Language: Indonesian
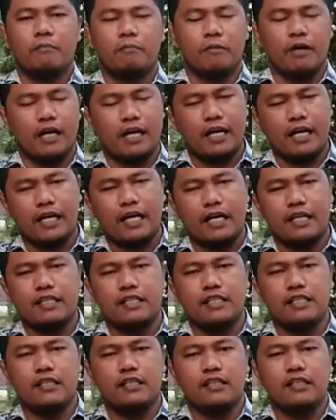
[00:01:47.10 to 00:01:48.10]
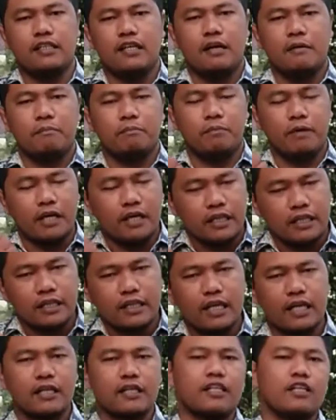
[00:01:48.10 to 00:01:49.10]
Mereka
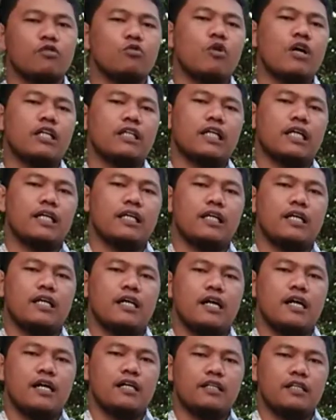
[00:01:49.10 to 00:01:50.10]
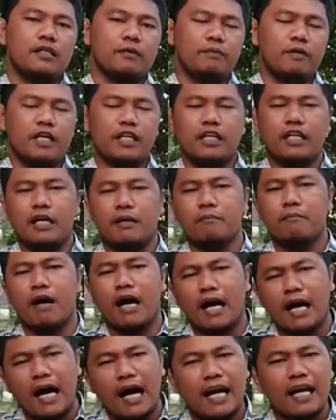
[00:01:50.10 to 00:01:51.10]
diberikan kekuatan, diberikan
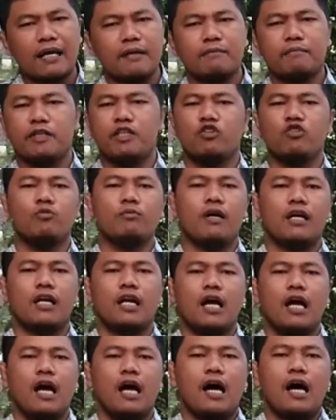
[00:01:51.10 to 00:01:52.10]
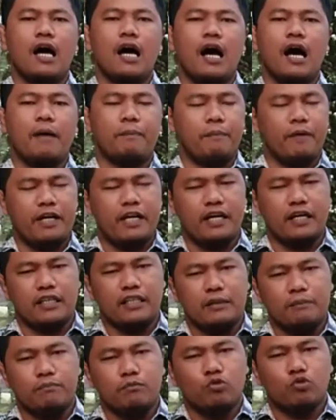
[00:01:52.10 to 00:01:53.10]
makanan, minuman, apa
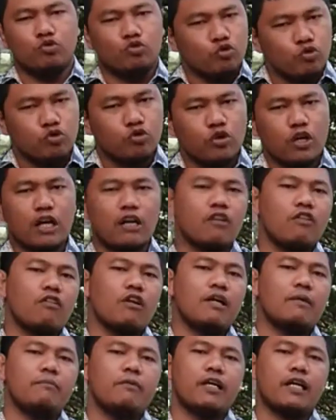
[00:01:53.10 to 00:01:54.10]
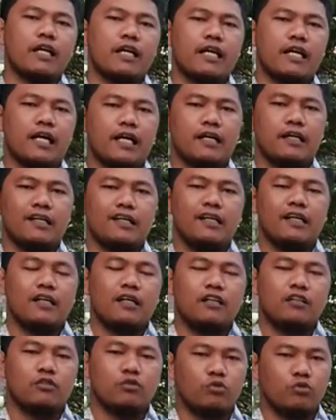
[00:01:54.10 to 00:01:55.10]
yang dibutuhkan oleh mereka.
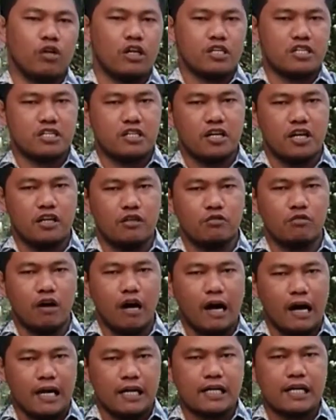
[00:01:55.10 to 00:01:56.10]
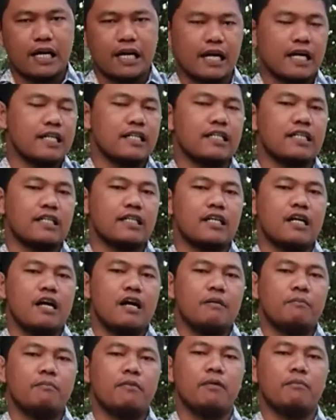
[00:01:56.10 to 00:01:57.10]
Tuhan selalu ada hadir
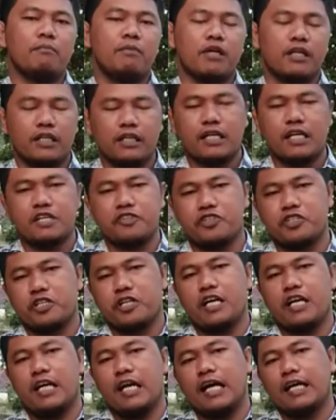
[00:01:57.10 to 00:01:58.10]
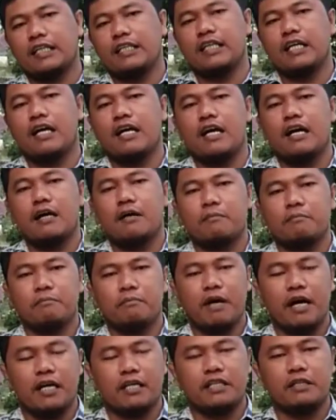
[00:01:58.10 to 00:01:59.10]
memberikan segalanya
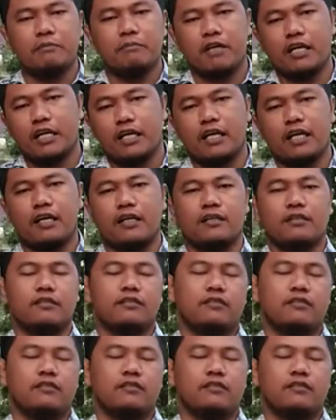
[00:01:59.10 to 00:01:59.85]
bagi mereka.